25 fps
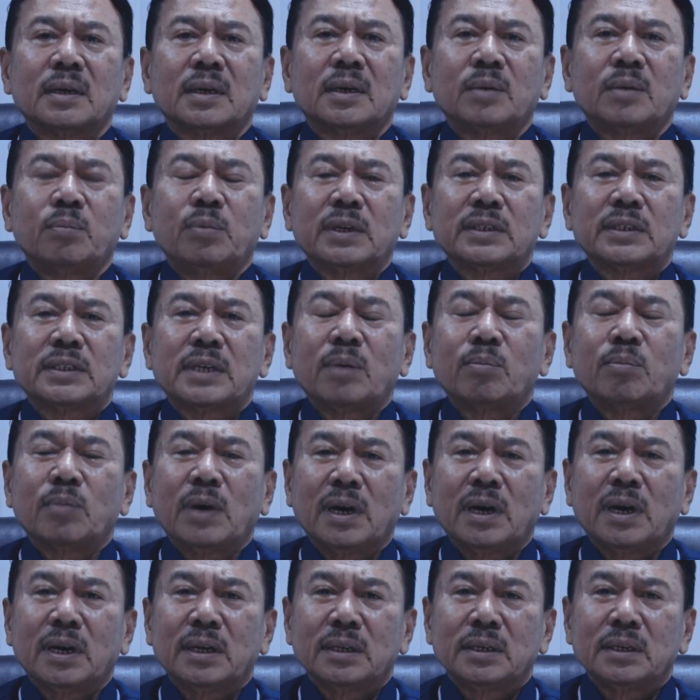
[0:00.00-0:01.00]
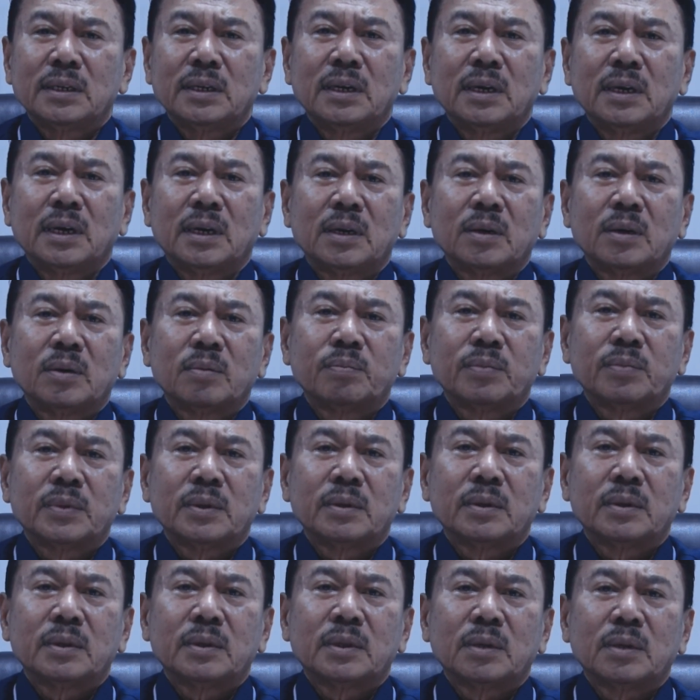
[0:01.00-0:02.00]
kebersamaan dengan
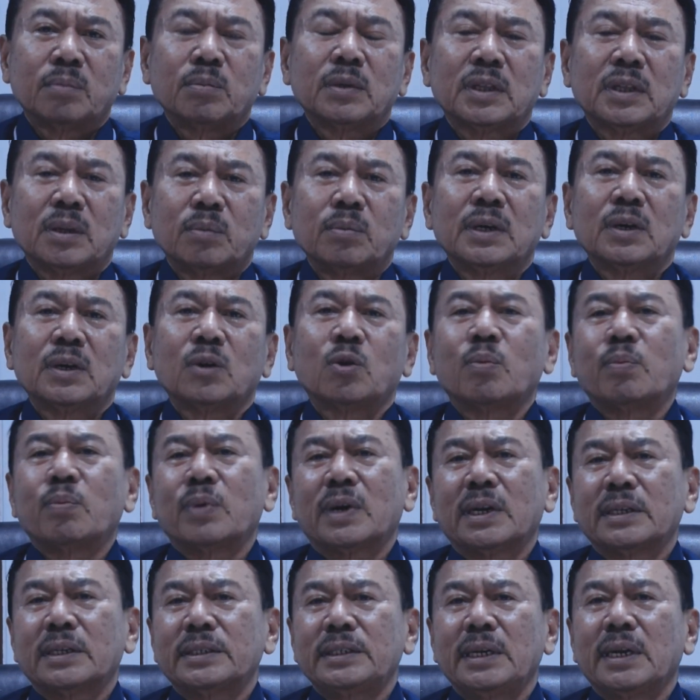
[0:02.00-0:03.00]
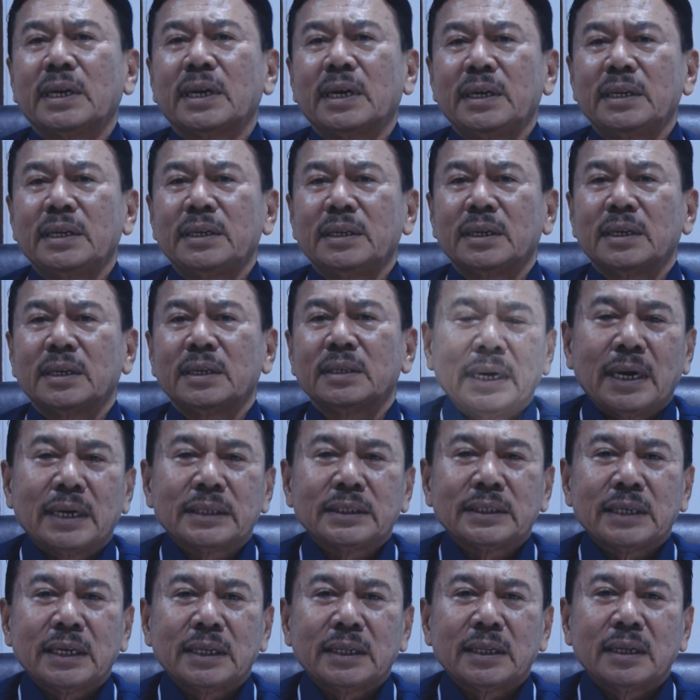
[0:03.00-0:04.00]
teman-teman kooperasi lainnya.
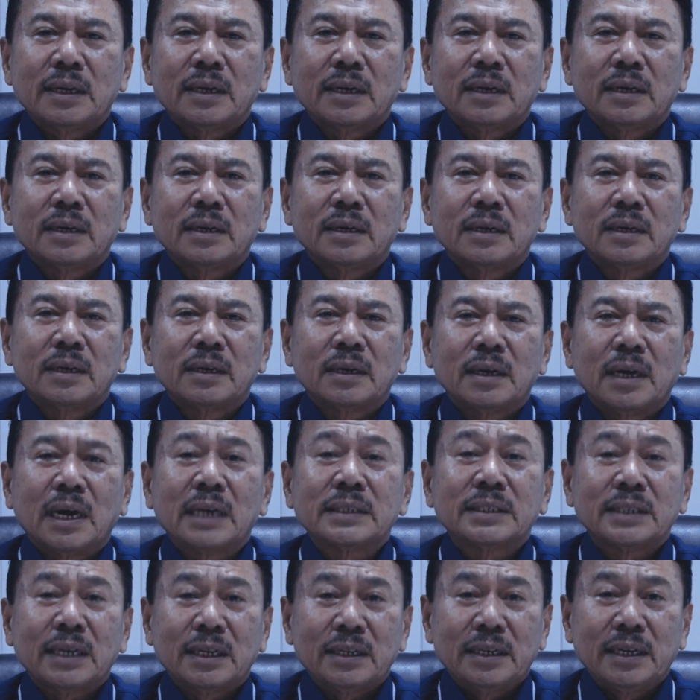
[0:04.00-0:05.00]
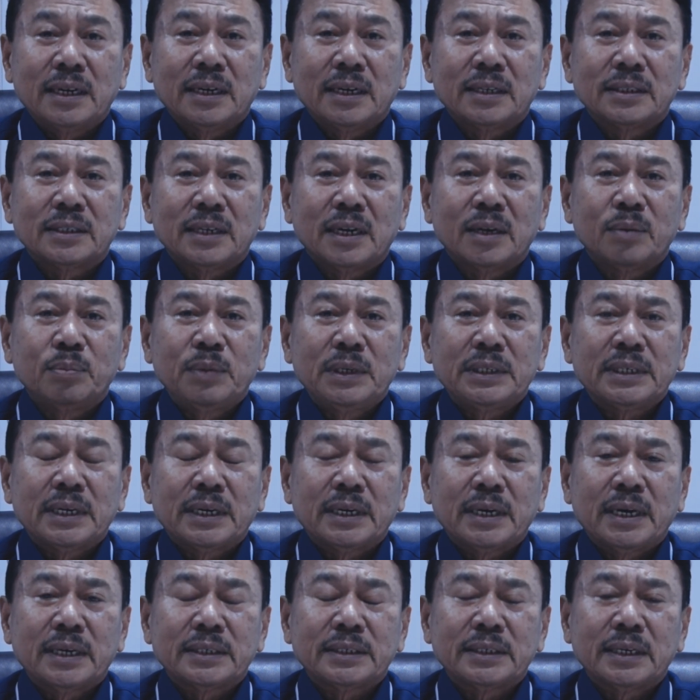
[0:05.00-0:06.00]
Aset uh, aset ya, saya
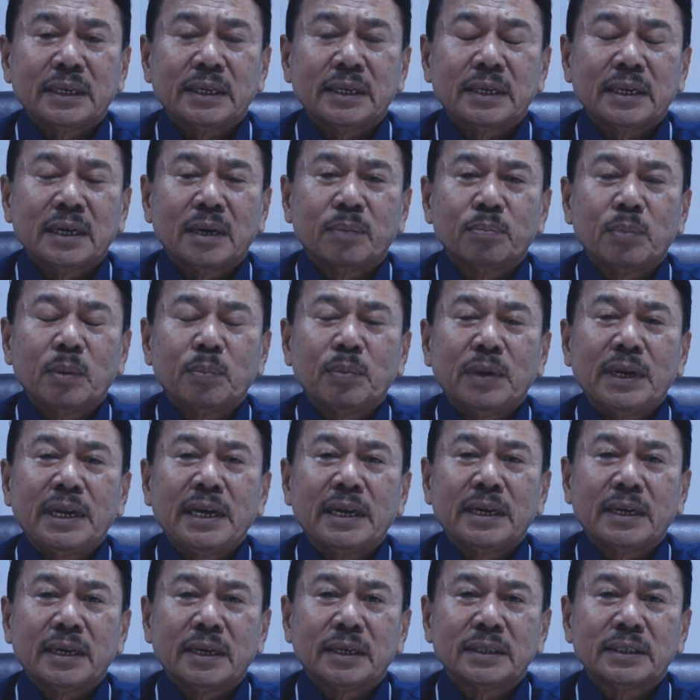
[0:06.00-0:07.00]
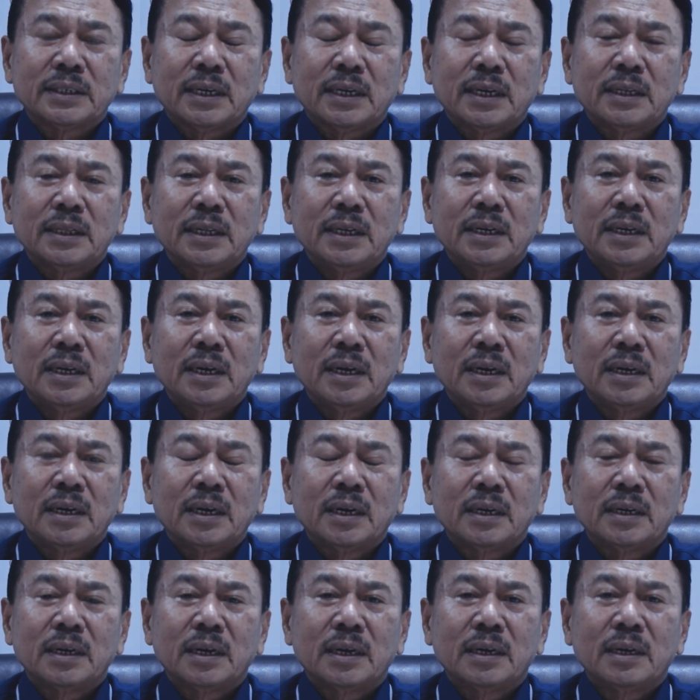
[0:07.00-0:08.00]
bicara aset KPPDK saat ini
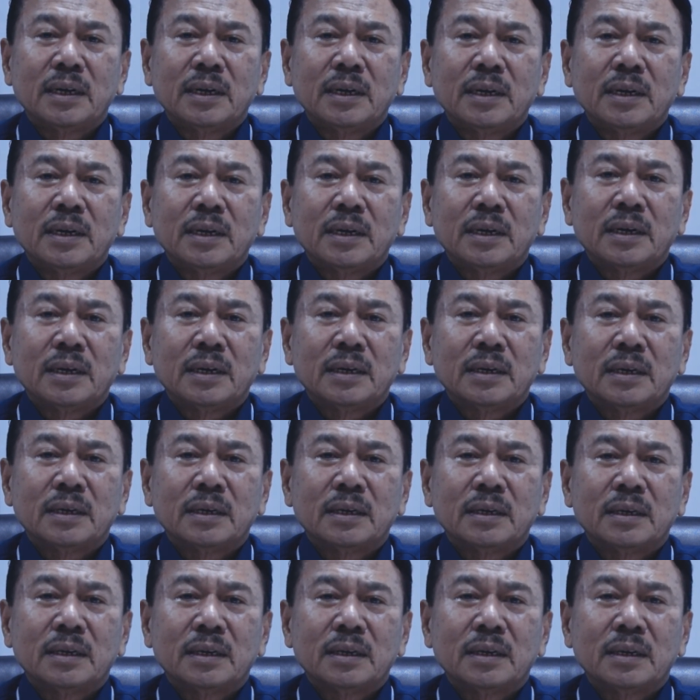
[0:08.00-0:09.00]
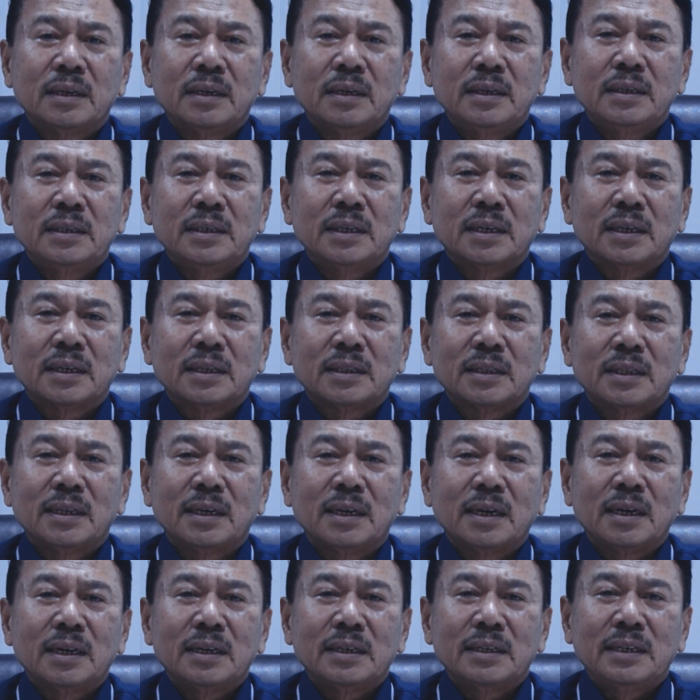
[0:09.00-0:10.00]
uh, yang
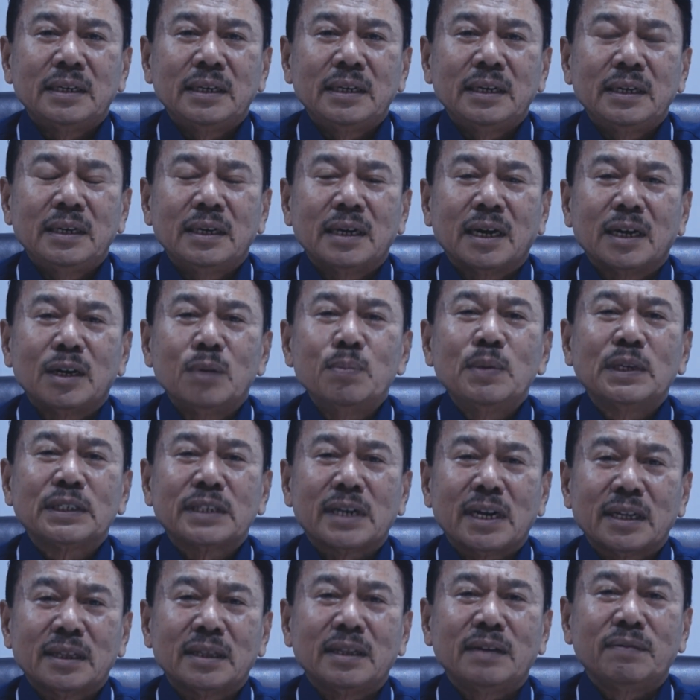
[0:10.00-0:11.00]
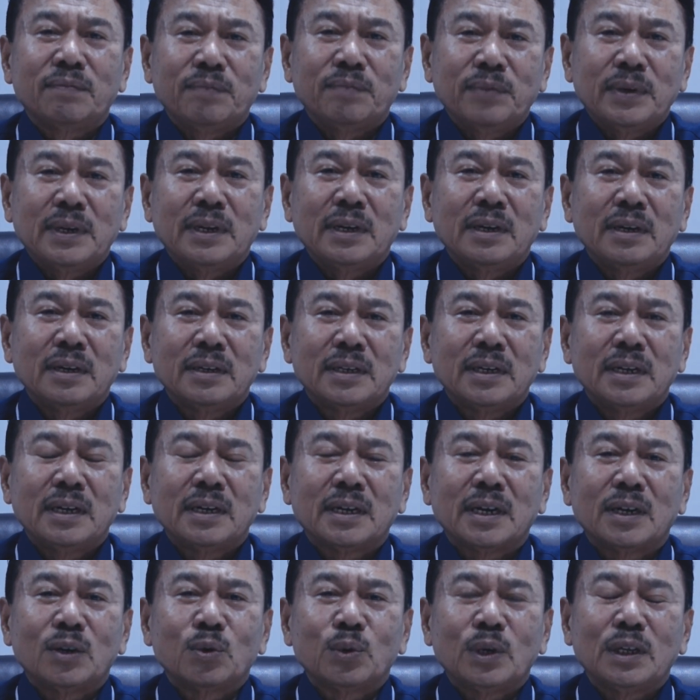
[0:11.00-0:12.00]
ter, di administratif ini. Jadi
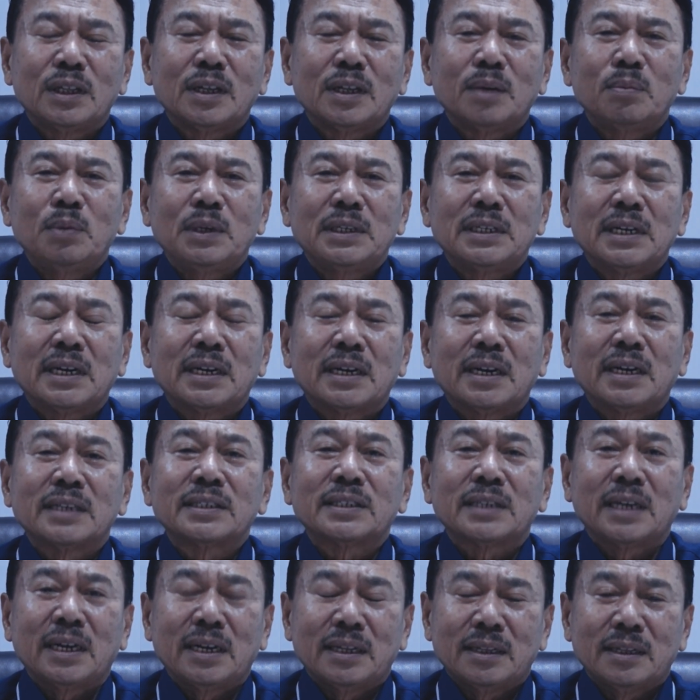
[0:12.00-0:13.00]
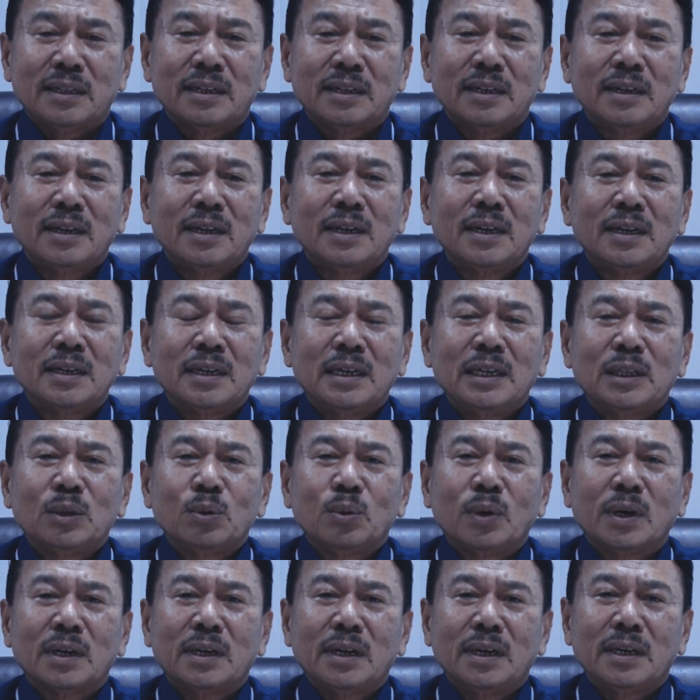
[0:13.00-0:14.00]
kalau kita bicara aset
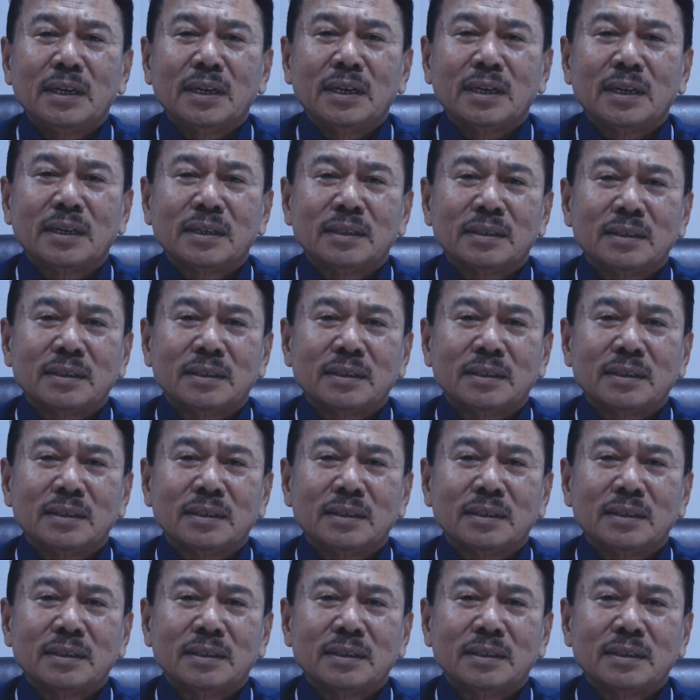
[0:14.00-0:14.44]
itu ada yang